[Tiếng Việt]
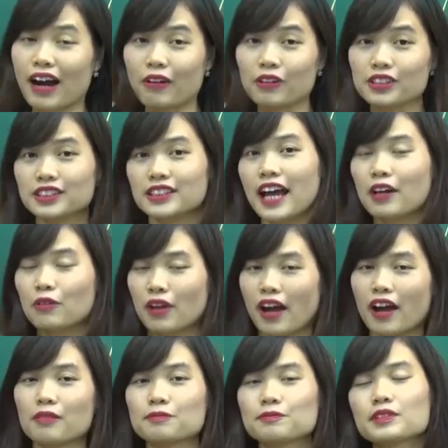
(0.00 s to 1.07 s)
vowels and we
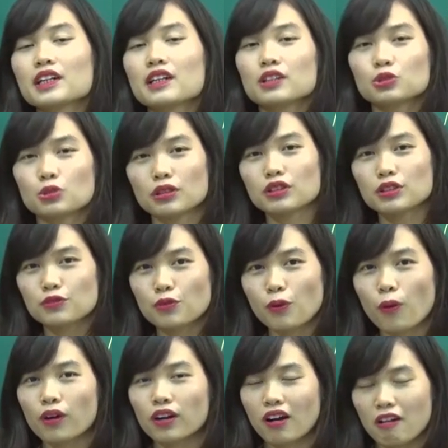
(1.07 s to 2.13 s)
have
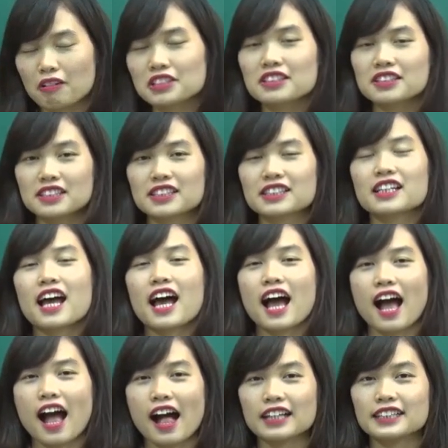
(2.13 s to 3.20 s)
twenty-four consonants,
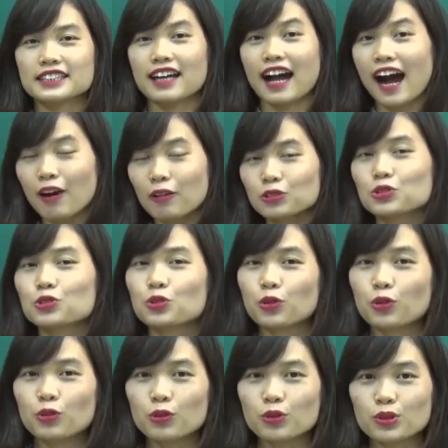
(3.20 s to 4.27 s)
and how
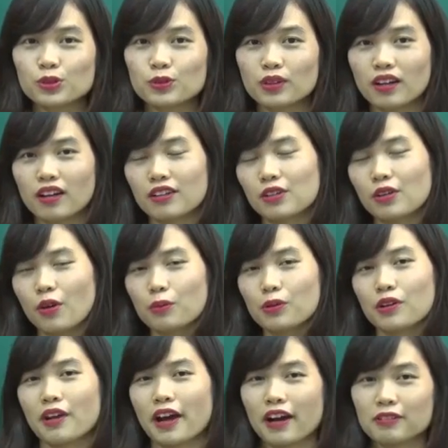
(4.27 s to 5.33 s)
to uh, you know
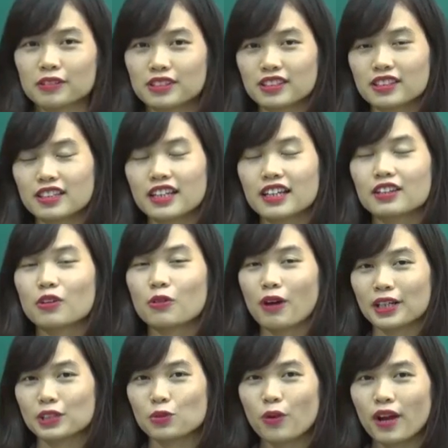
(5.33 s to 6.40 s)
pronounce it in the
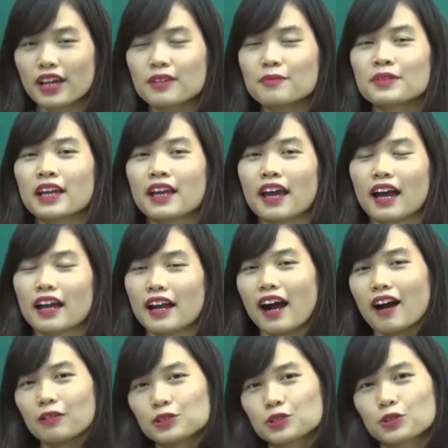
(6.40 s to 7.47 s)
right way, and
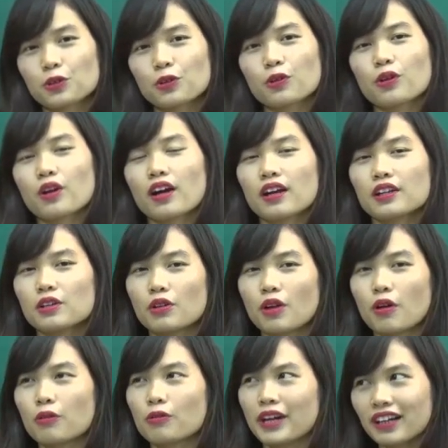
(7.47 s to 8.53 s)
how to you
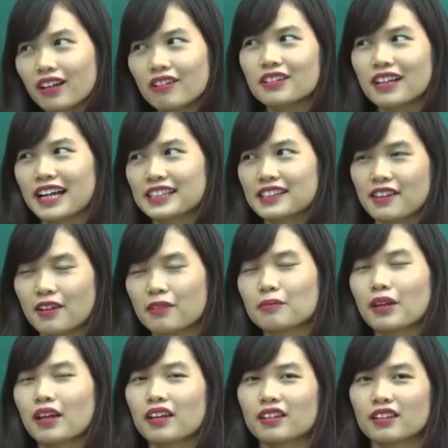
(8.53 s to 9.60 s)
know recognize
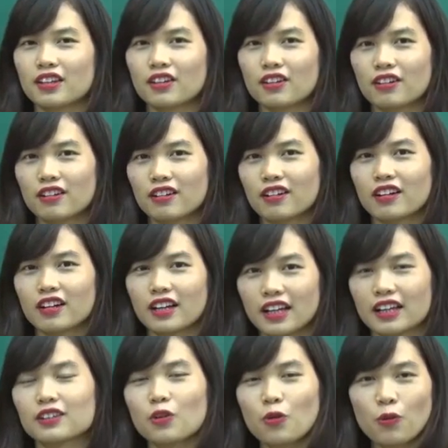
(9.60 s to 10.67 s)
them in the
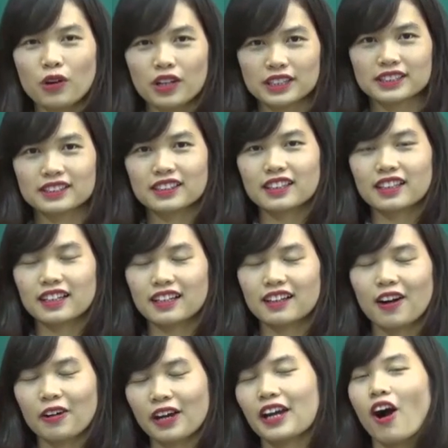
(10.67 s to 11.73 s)
in the words.
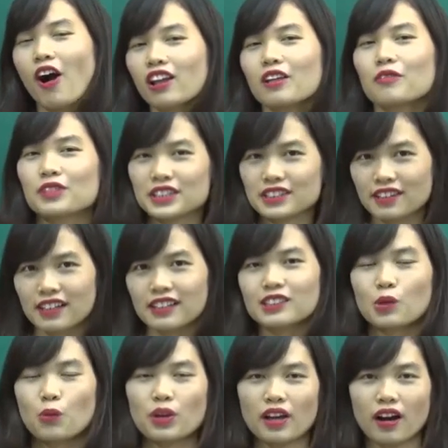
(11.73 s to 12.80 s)
Uh, okay, all of these
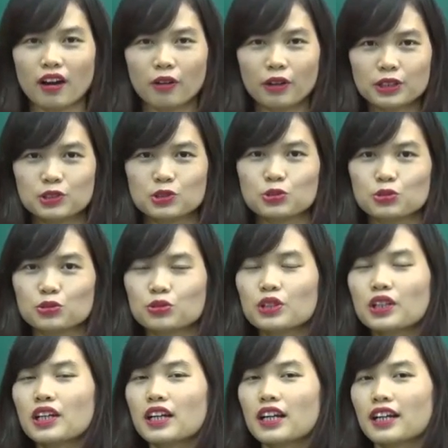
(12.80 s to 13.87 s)
things we are going to